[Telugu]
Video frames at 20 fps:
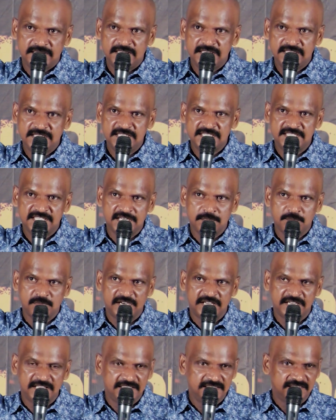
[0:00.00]
ఈజీ సినిమా
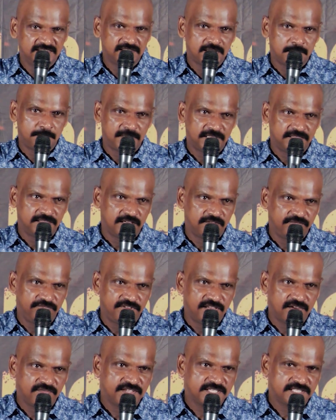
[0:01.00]
అని ఇంత పెద్ద
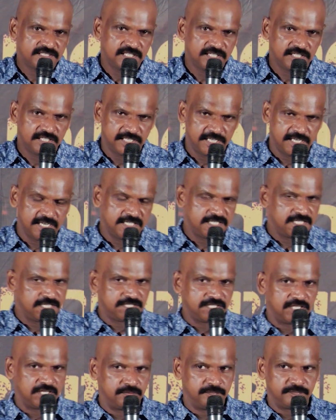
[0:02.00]
వ్యవస్థను క్రియేట్
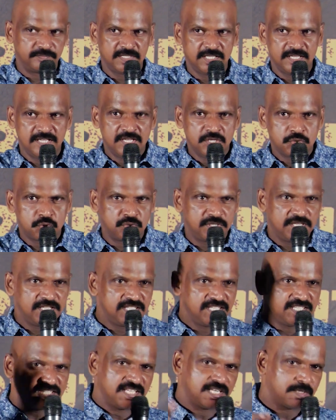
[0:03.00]
చేశాను సో
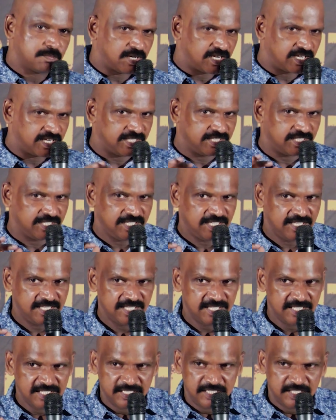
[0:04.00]
ఈజీ సినిమా అనేది
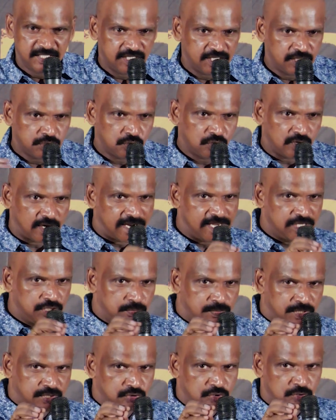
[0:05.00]
ఏదో ఐదు
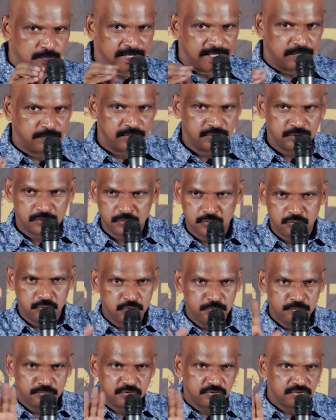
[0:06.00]
మందో పది మందో
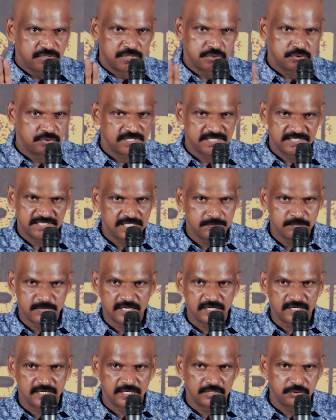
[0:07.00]
గ్రూప్తో చేస్తున్న
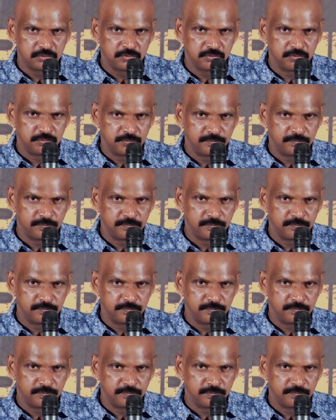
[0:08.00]
సినిమా కాదు